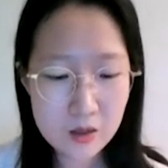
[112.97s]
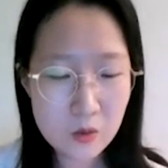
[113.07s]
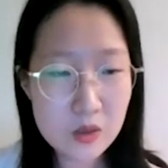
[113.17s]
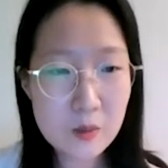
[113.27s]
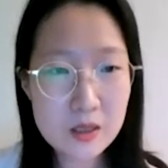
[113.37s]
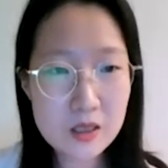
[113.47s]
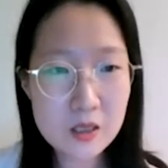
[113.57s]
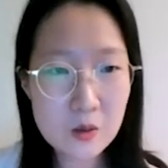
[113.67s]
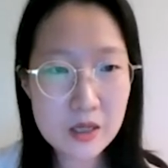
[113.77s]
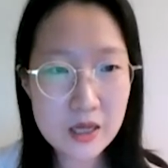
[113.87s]
동남아는
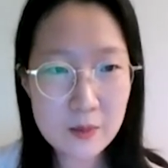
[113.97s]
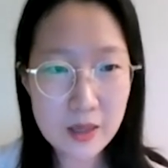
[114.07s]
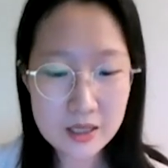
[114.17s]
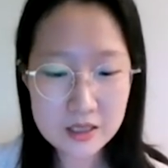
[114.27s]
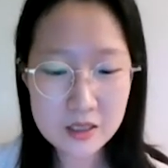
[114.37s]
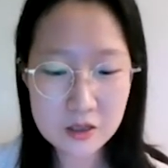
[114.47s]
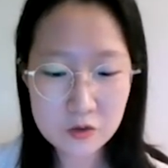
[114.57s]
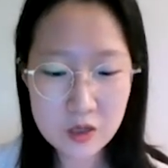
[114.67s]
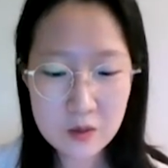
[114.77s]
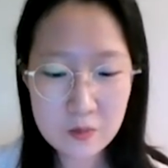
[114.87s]
이렇게 많은
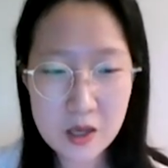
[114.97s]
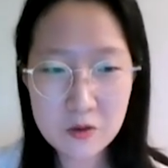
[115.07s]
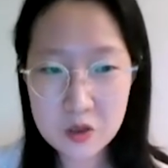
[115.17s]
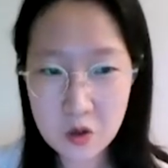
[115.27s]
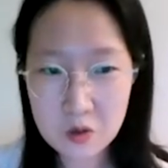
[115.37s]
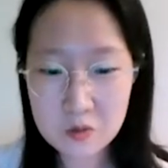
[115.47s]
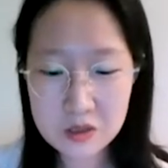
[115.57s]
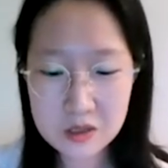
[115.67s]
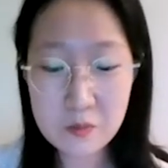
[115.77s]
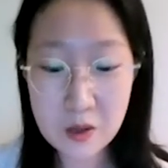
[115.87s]
인구와 매우
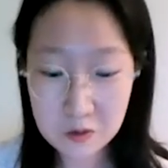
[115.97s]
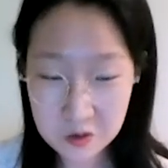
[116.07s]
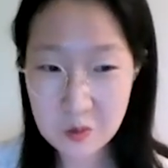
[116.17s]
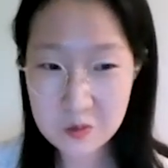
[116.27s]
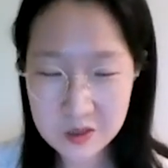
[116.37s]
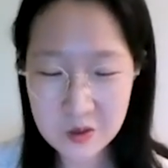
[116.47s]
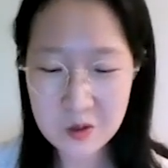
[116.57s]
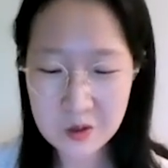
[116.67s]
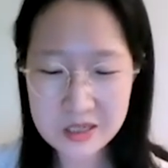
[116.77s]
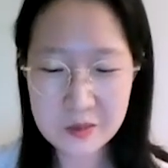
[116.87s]
젊은, 매우 젊은
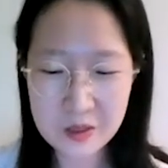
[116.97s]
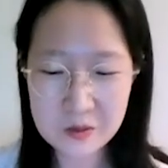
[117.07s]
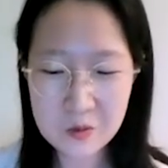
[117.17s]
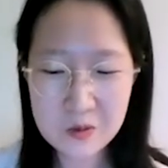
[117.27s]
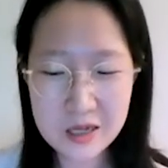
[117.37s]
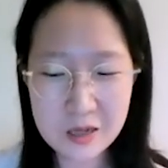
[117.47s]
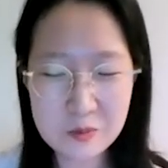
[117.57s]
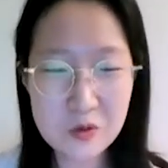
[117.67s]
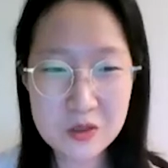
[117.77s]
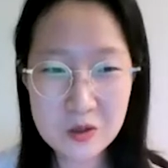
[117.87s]
연령을 기반으로
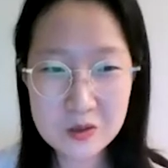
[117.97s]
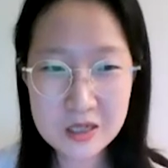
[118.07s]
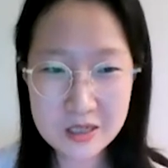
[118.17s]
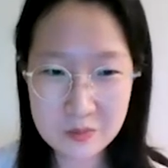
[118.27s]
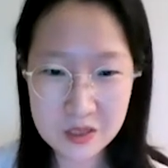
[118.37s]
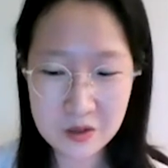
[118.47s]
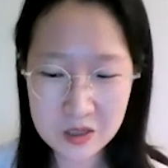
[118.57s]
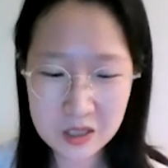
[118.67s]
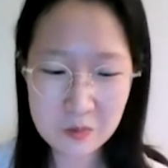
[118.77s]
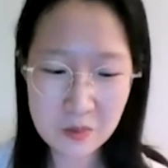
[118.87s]
앞으로의 성장
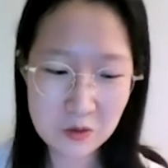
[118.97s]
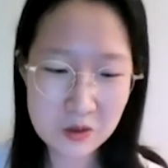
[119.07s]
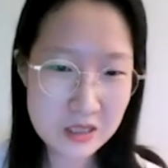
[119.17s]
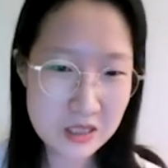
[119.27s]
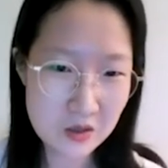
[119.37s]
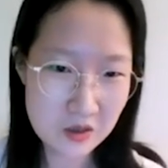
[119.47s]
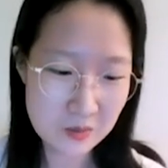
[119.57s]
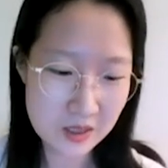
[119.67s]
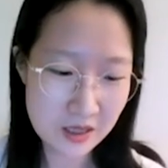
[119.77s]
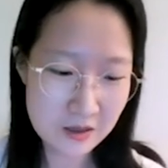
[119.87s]
잠재력이 매우 큰
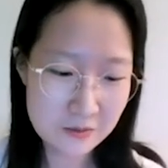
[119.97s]
지역입니다.